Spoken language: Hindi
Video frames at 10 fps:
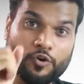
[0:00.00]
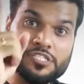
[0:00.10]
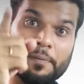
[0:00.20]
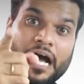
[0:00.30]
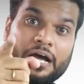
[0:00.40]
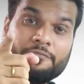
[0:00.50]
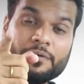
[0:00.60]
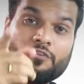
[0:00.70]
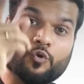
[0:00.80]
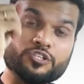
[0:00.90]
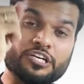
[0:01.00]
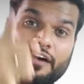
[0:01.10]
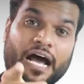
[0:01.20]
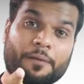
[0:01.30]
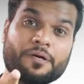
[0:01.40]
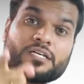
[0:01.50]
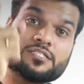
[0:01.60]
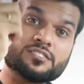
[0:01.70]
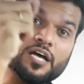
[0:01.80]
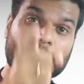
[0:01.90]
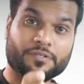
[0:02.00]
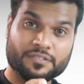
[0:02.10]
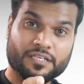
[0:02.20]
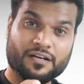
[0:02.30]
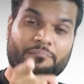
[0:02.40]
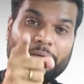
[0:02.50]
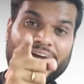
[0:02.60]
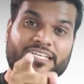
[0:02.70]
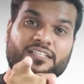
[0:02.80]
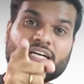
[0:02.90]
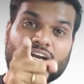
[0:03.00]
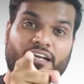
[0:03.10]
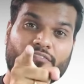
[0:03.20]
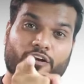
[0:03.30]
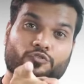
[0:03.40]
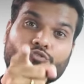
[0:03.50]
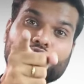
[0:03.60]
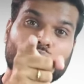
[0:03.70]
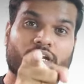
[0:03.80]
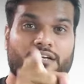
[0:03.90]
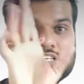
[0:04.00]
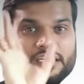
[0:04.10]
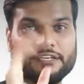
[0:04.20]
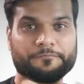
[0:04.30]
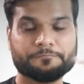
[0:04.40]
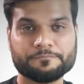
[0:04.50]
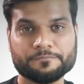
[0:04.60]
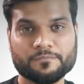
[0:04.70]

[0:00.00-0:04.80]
वो जवाब वो जवाब सब कंपैरिजन करने वालों को सुनना चाहिए